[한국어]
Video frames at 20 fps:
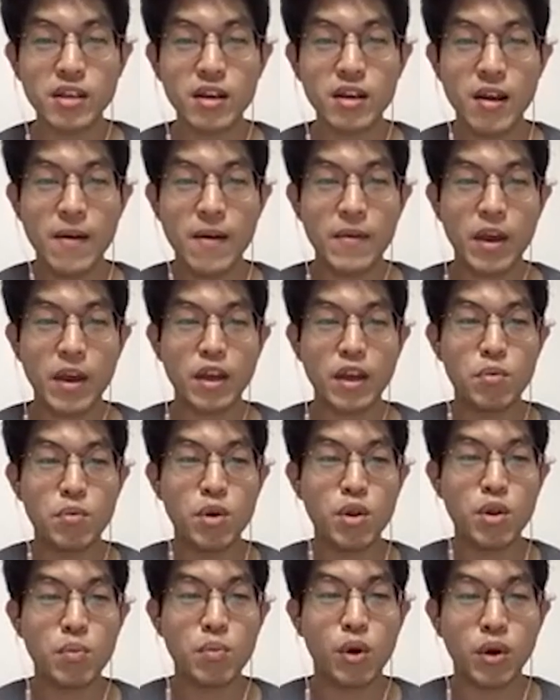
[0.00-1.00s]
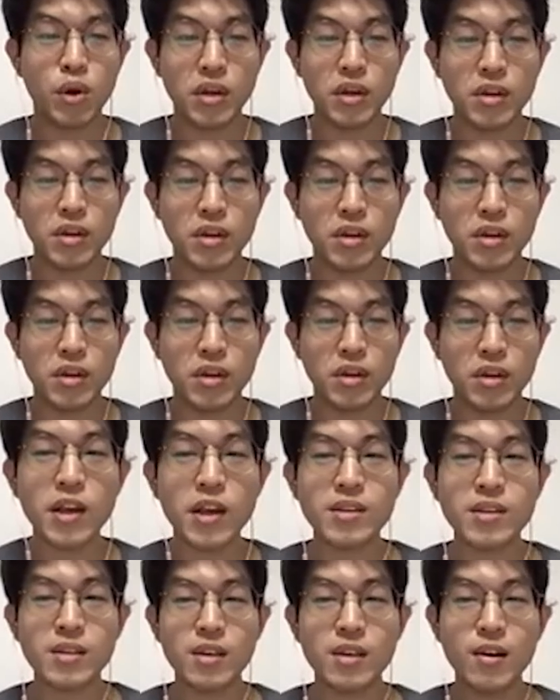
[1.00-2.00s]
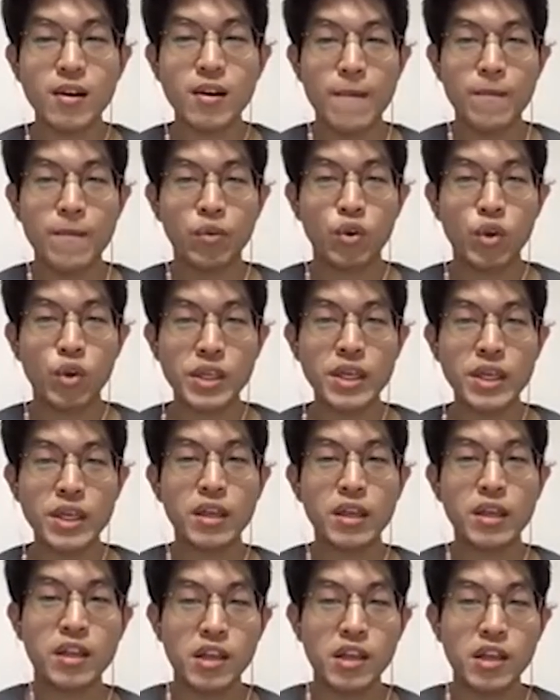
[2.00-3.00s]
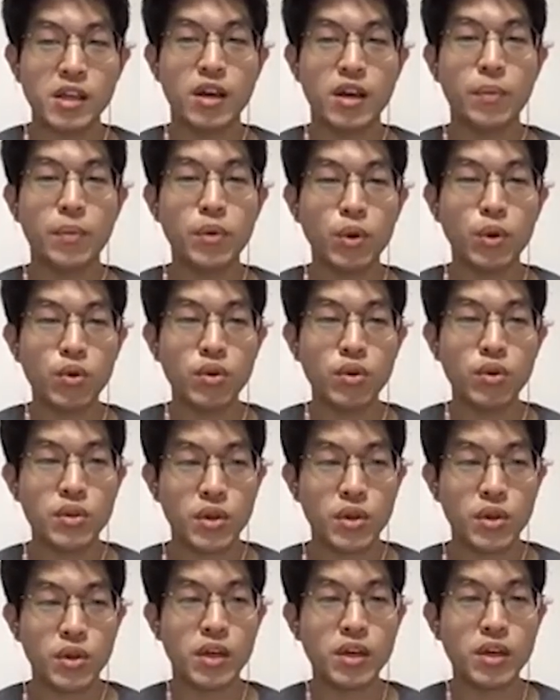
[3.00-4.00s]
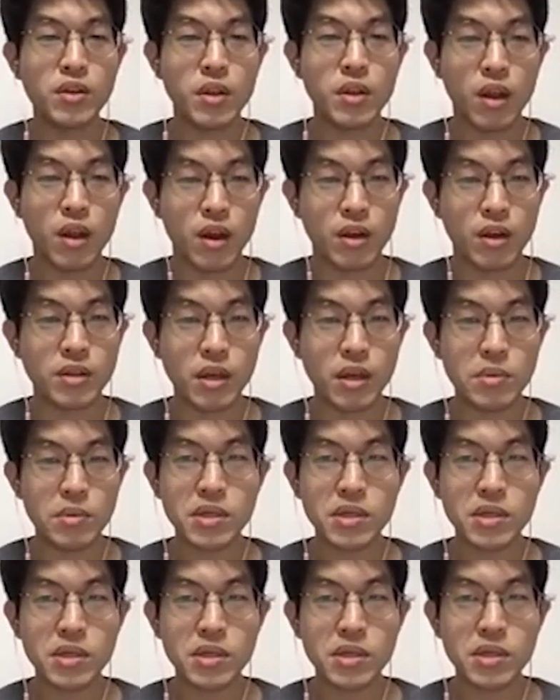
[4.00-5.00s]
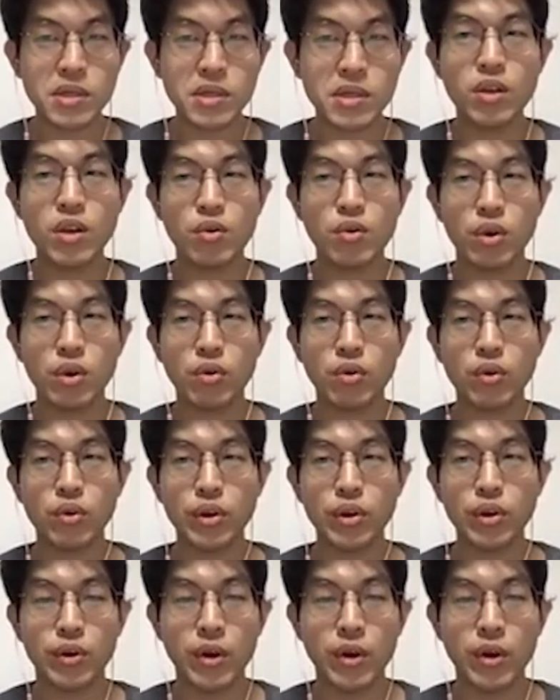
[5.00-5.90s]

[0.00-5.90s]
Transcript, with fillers: 아니면 이런 정보 관리에 있어서 귀찮은 일이 없도록 저희가 이런 서비스를 제공을 해드리고 있고요.